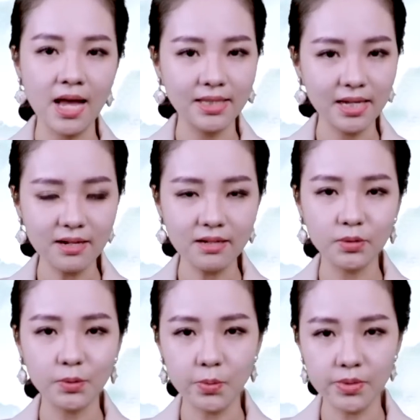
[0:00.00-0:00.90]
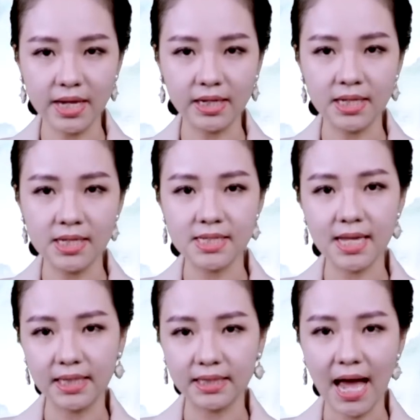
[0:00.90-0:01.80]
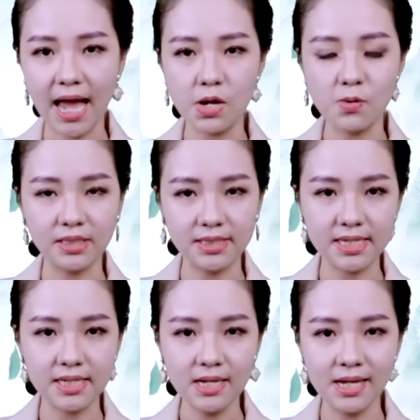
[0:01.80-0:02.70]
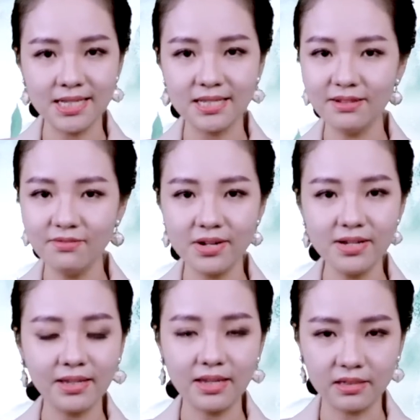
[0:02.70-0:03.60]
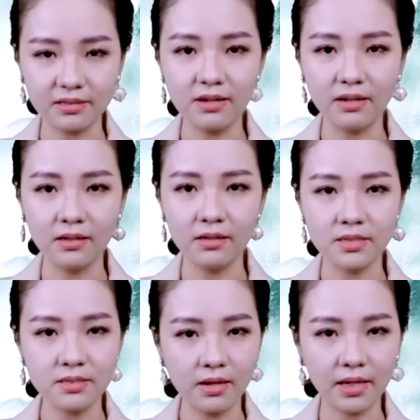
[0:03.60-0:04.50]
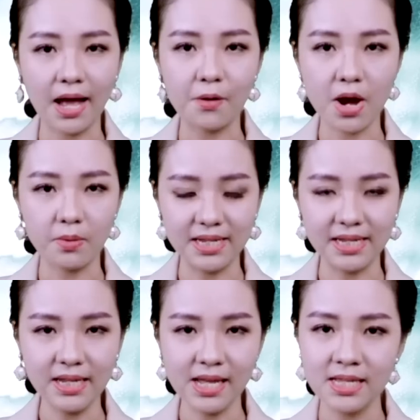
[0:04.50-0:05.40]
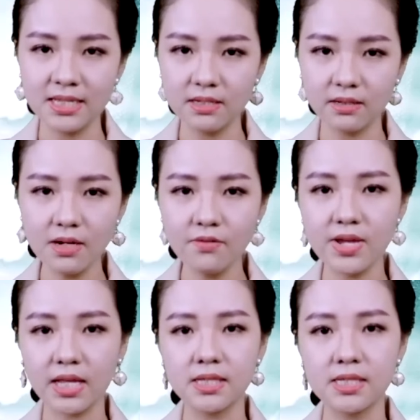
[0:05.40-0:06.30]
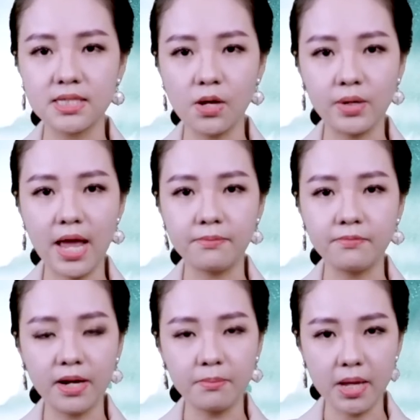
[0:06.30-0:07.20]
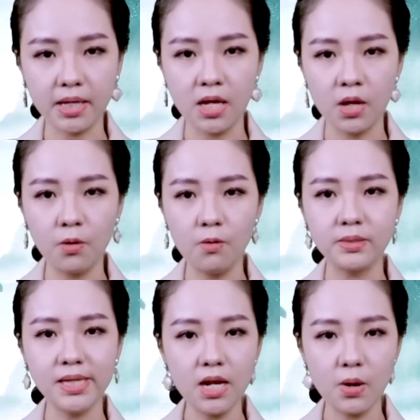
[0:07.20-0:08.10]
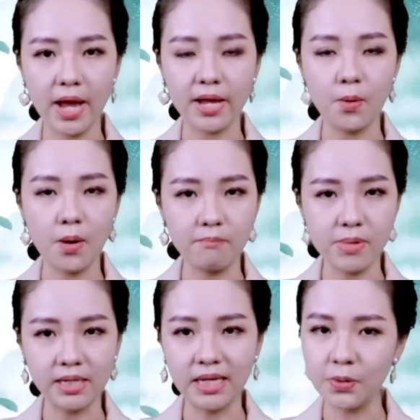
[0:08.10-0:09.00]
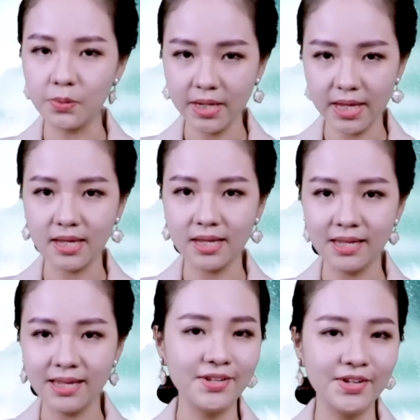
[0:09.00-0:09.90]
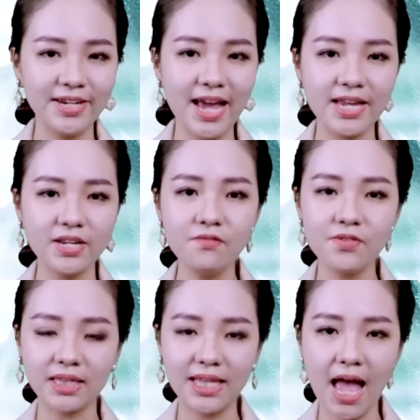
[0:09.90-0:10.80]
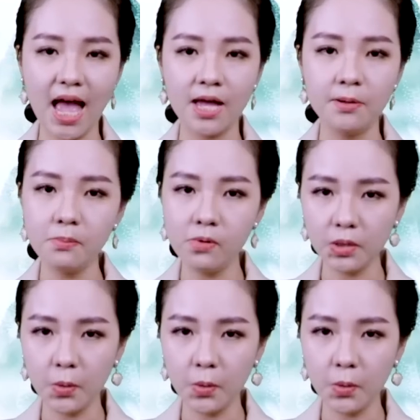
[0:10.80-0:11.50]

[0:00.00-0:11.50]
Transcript: tích đức tu nhân, rèn tài luyện trí, giữ vững kỷ cương, dương cao đạo lý, dựng nước Việt giàu đẹp văn minh cùng nhân loại hòa bình hữu nghị. Nay nước Việt ta muôn